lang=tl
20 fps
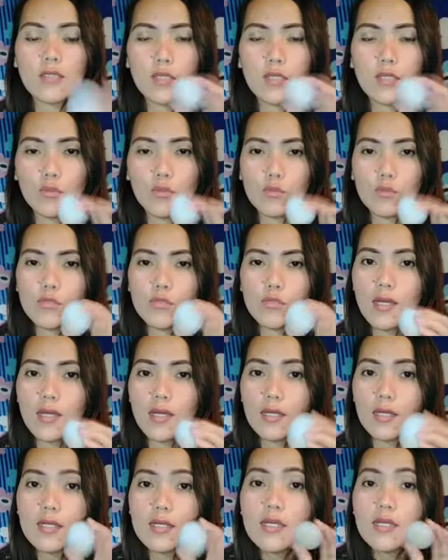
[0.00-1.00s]
ito
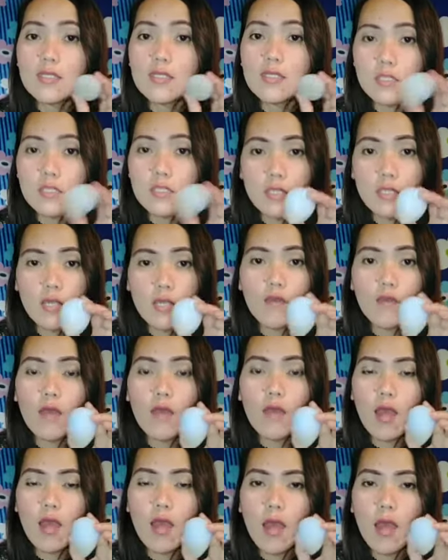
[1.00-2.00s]
muna si
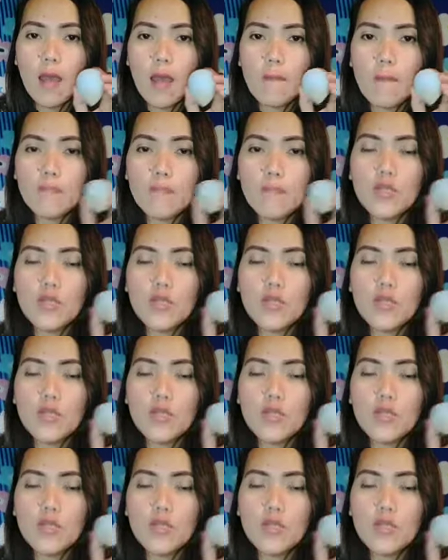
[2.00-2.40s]
um,